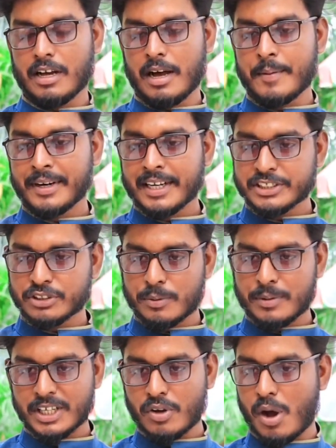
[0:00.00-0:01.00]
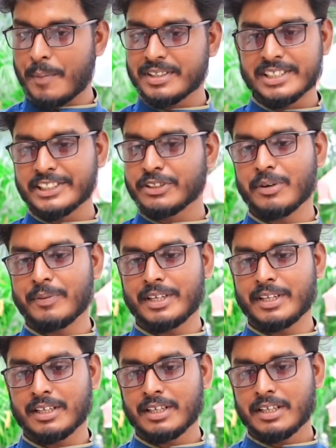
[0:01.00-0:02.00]
আমার কাছে তোমাকে ক্ষমা চাইতে হবে না
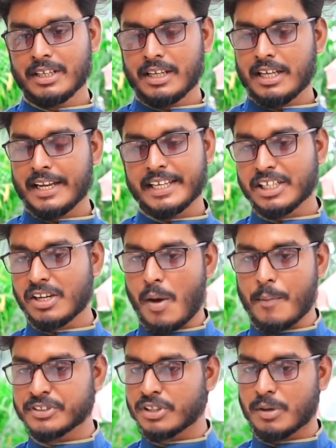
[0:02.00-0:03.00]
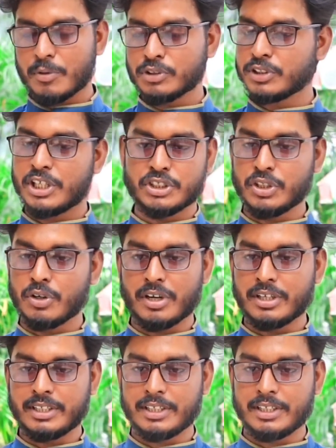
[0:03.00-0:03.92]
এখানে ক্ষমা চাওয়ার মতো কিছুই হয়নি